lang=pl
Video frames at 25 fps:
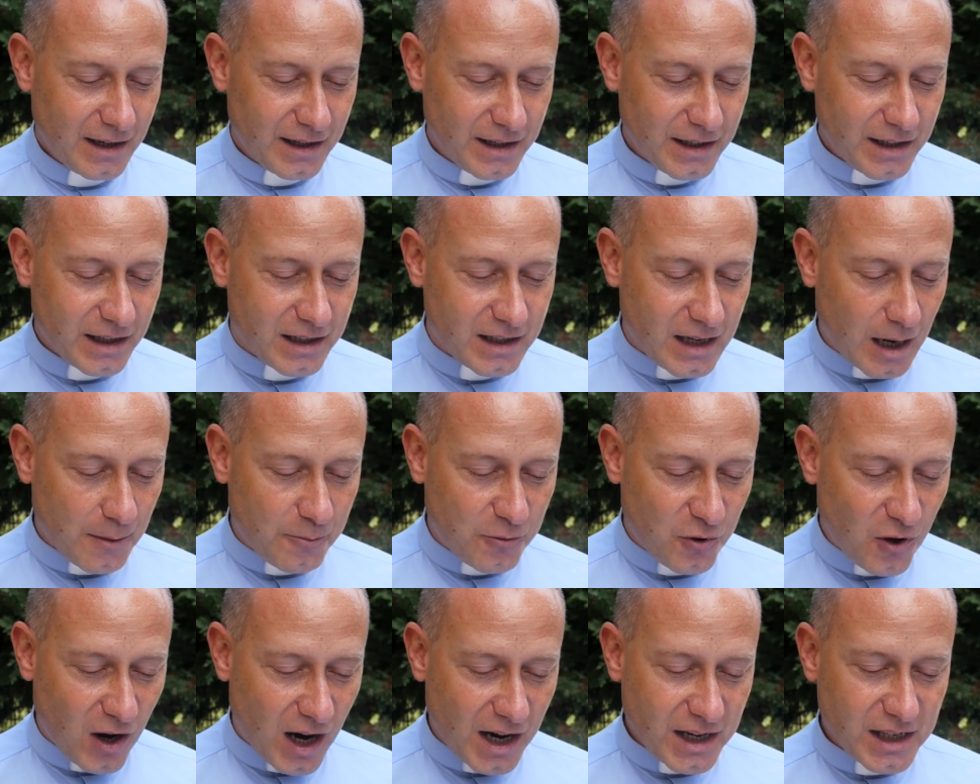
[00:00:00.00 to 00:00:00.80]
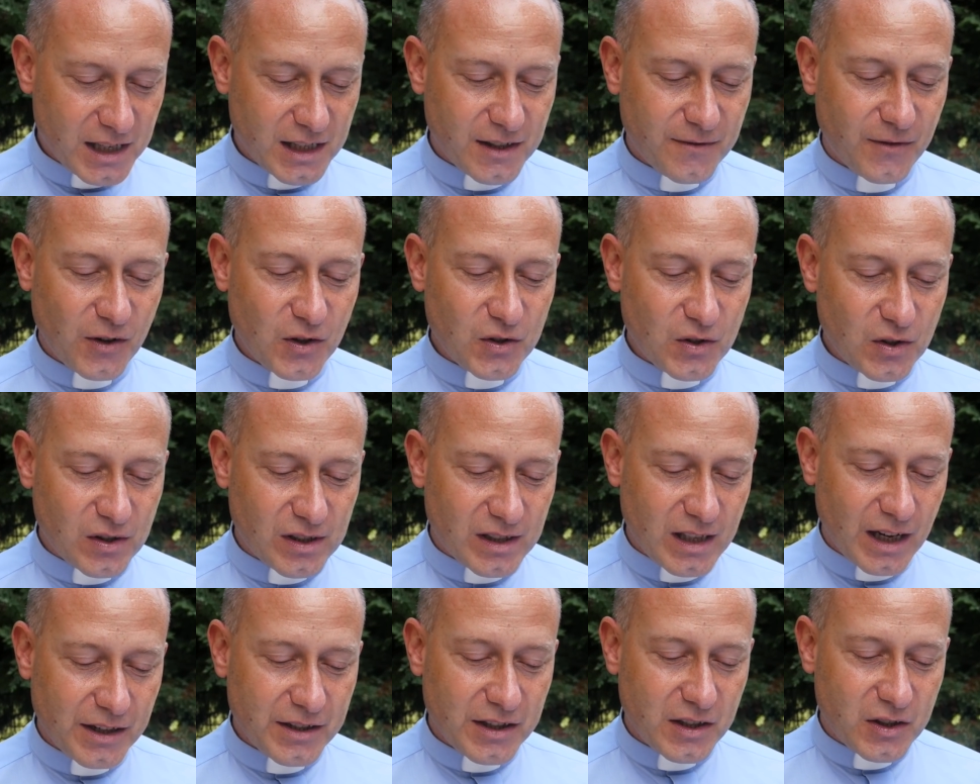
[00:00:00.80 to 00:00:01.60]
Ich kapłaństwo
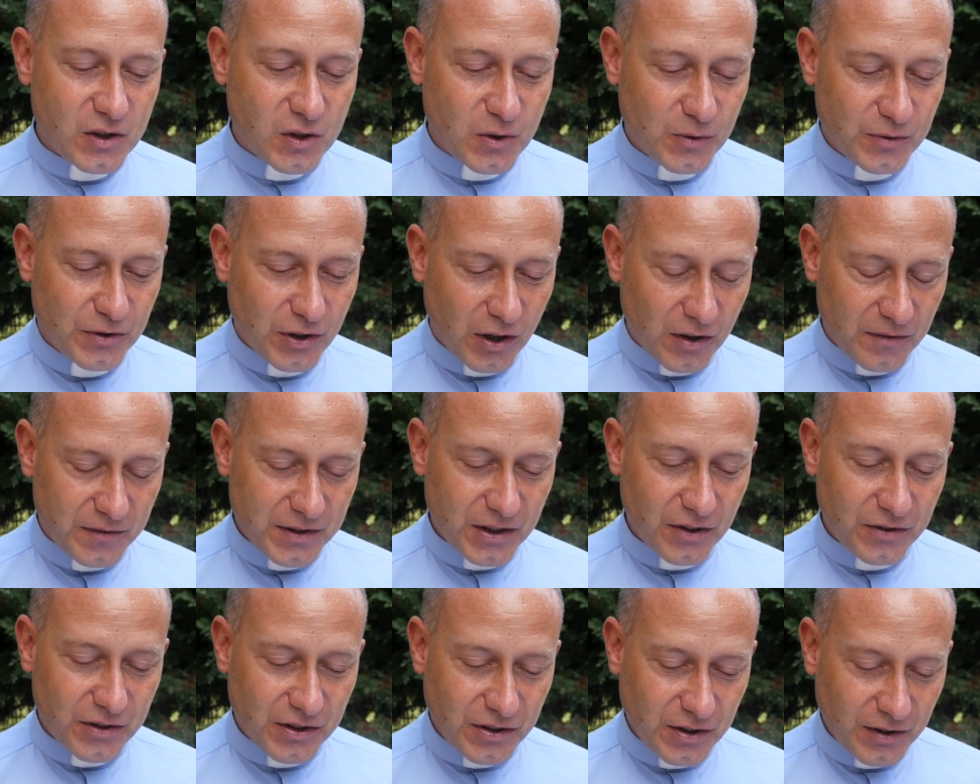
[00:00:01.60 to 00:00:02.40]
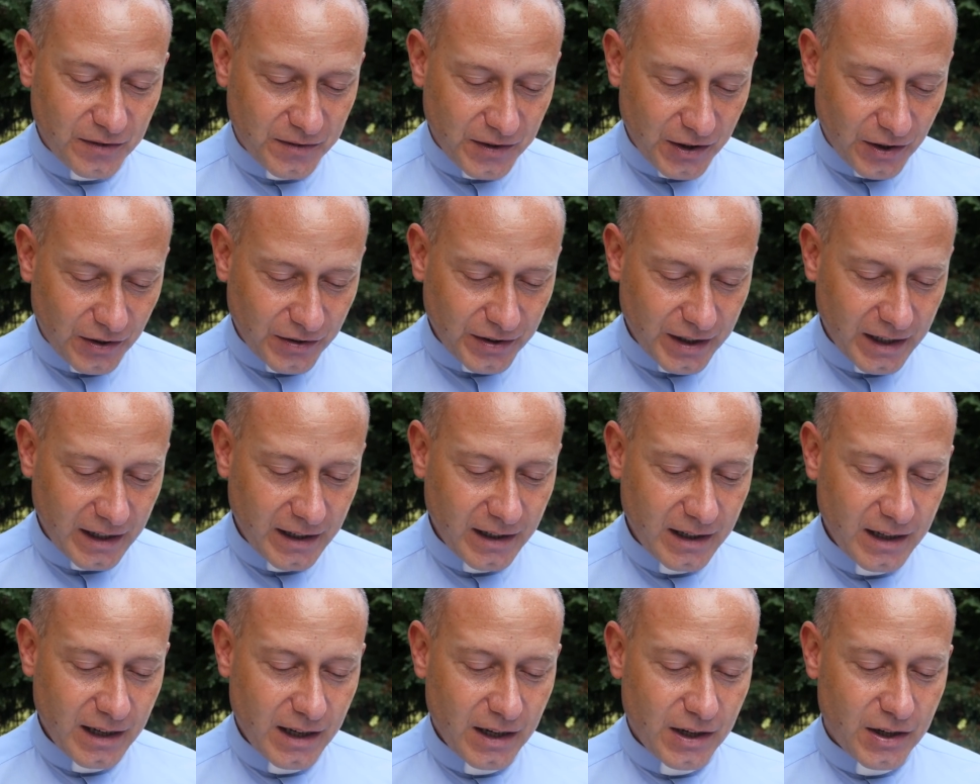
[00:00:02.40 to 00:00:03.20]
zostanie cudownie
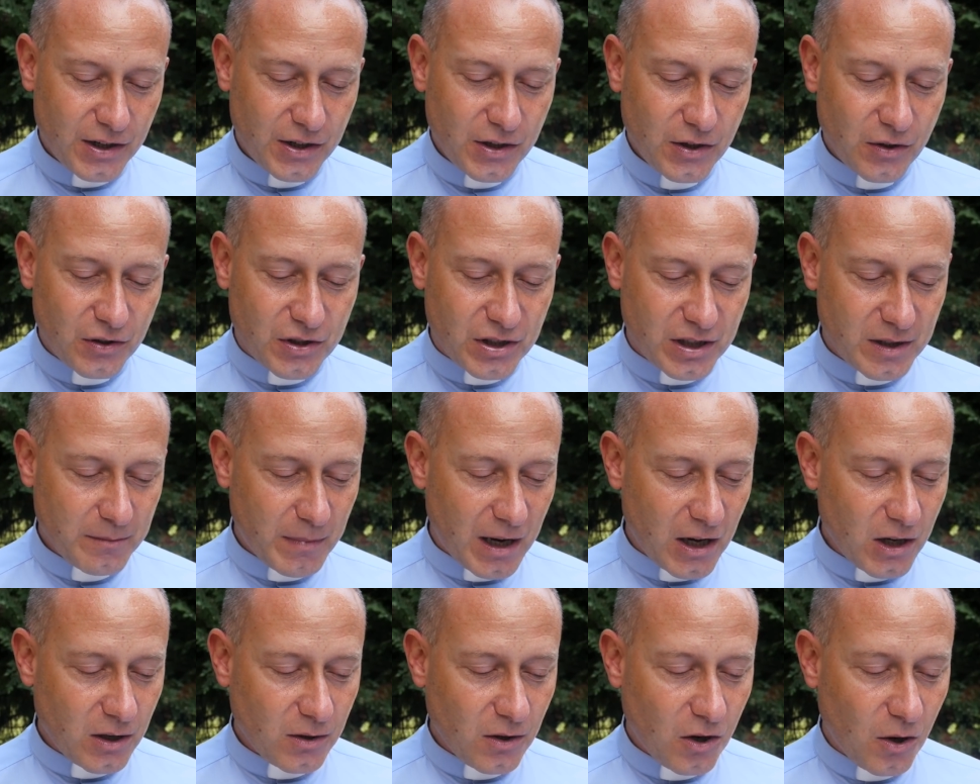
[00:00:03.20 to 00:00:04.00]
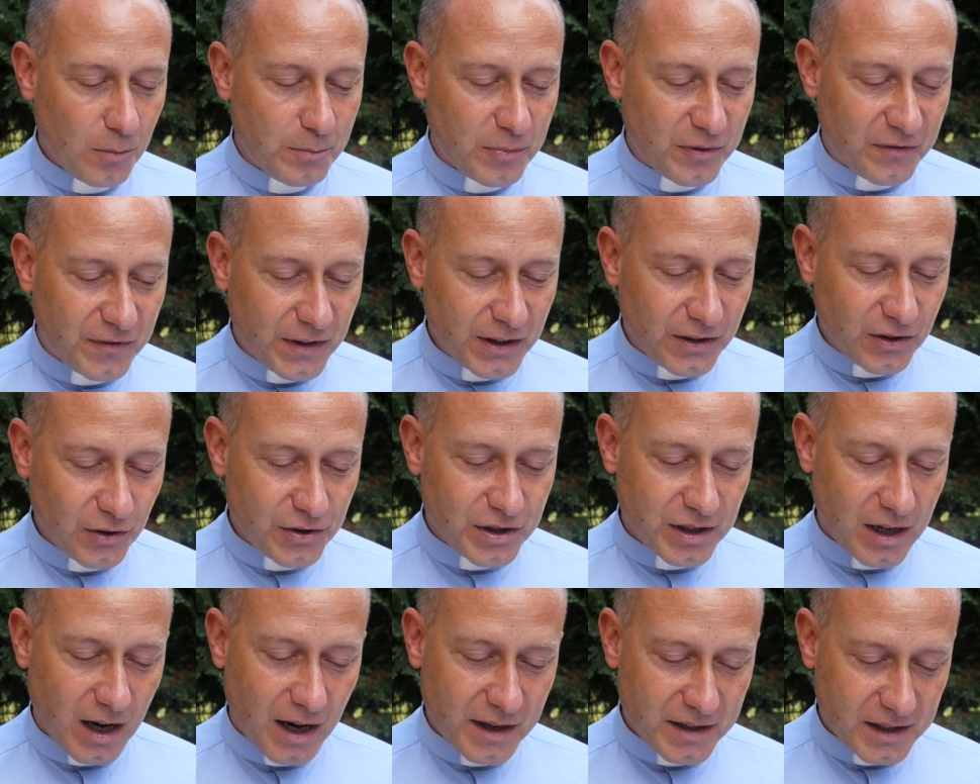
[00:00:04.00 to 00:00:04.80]
odnowione i otrzymają
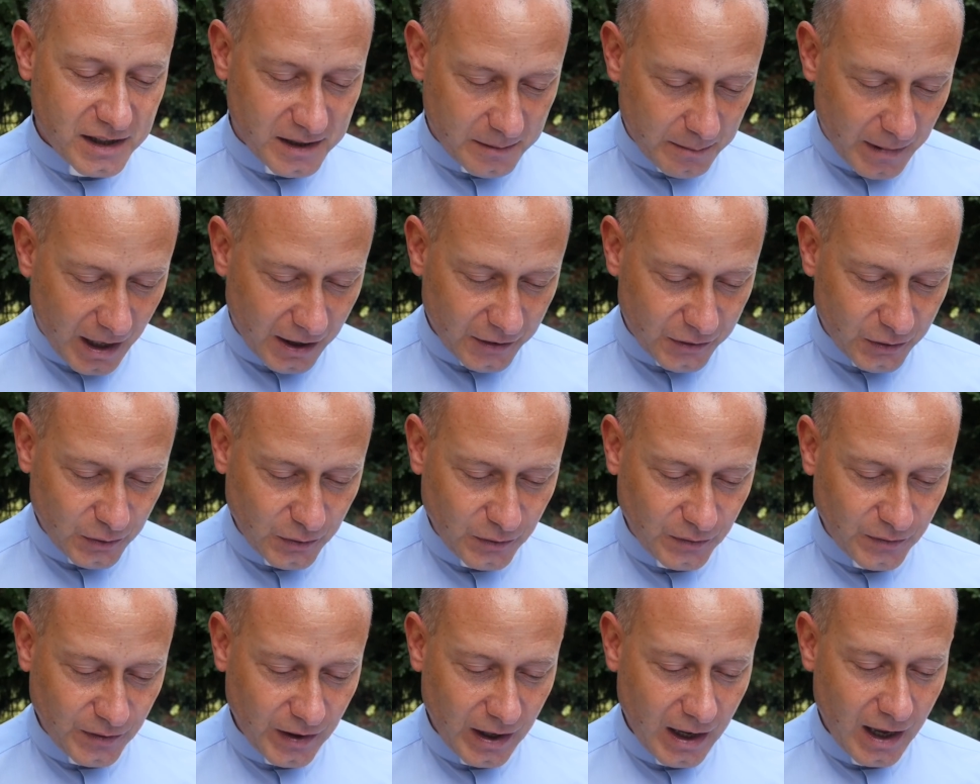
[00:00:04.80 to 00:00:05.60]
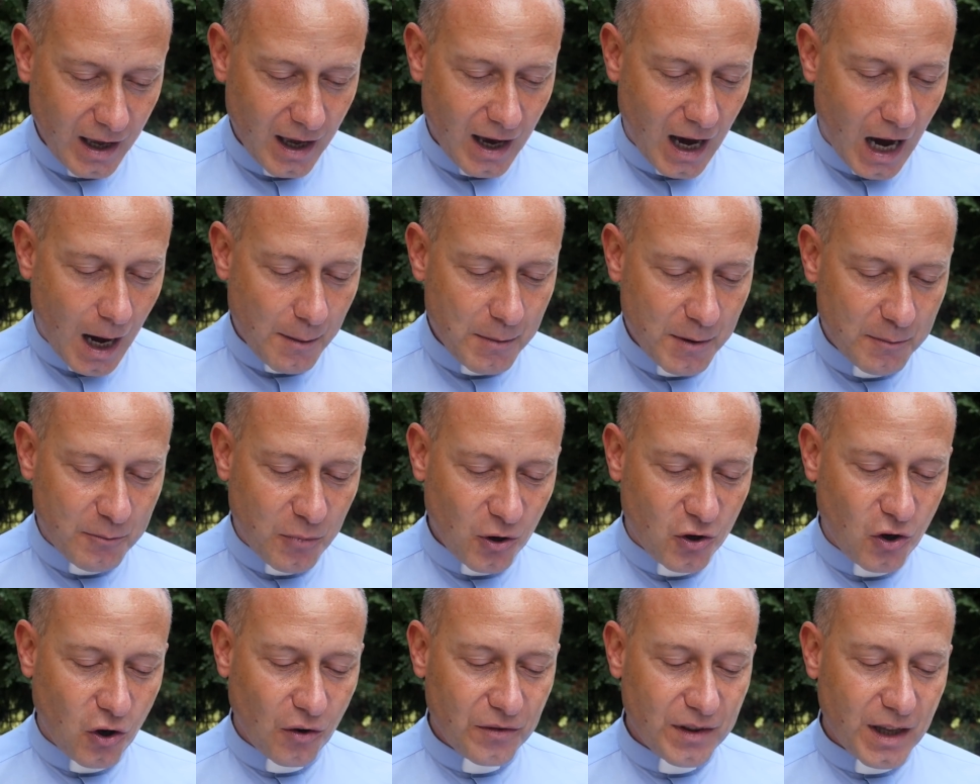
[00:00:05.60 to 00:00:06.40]
obfitość charyzmatów, aby
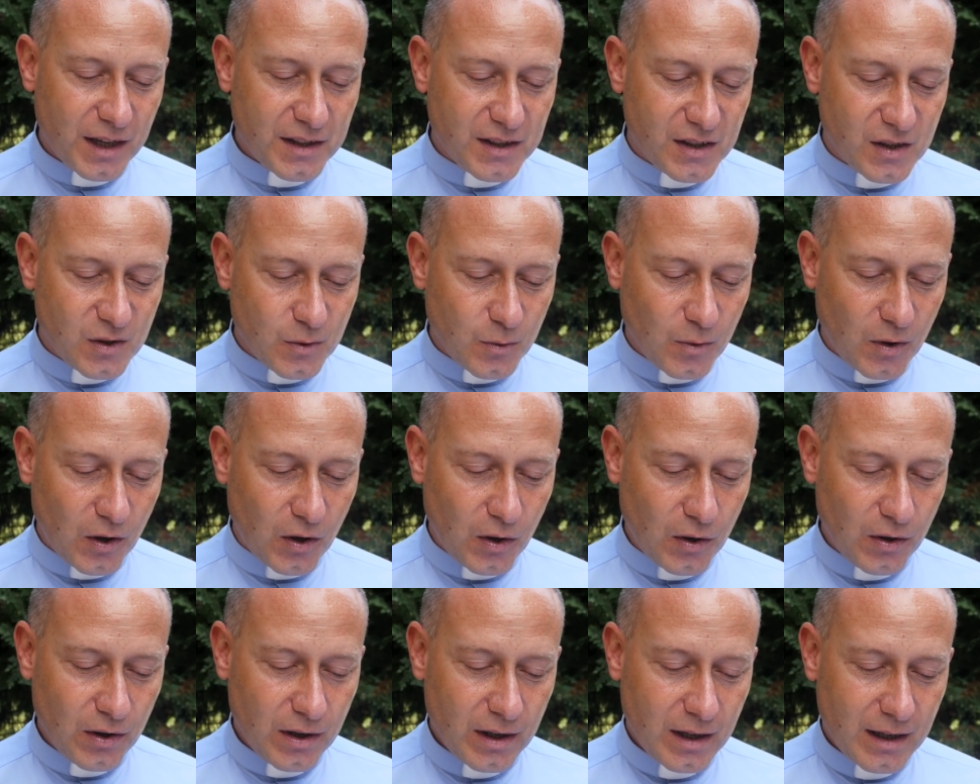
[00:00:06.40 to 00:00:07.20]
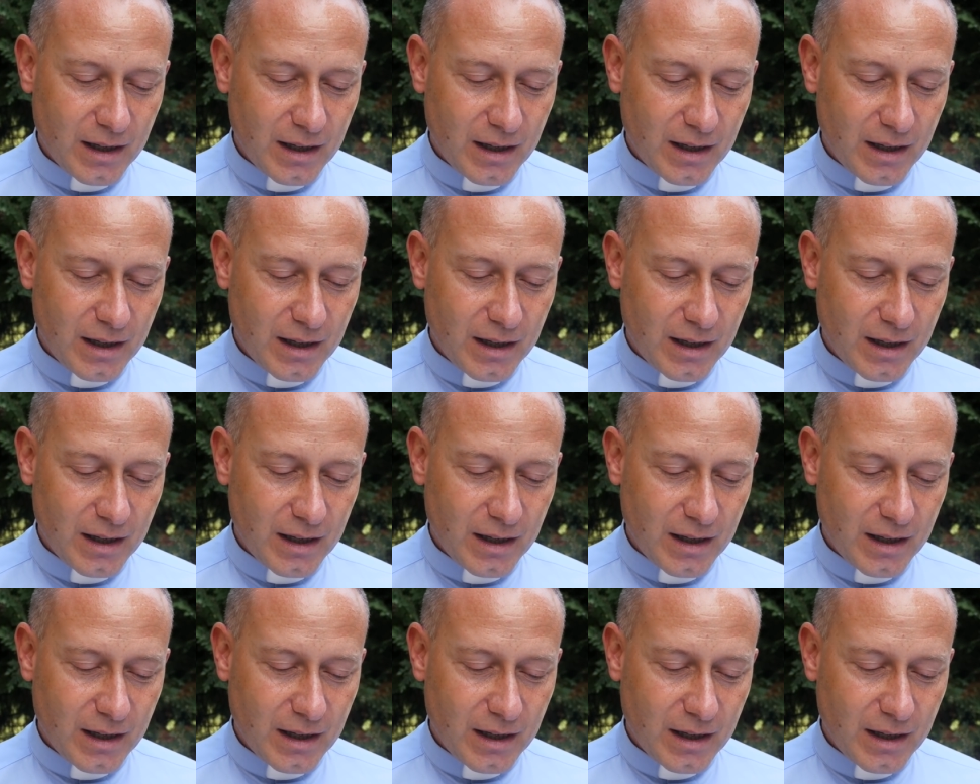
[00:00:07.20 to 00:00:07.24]
pokonać zło,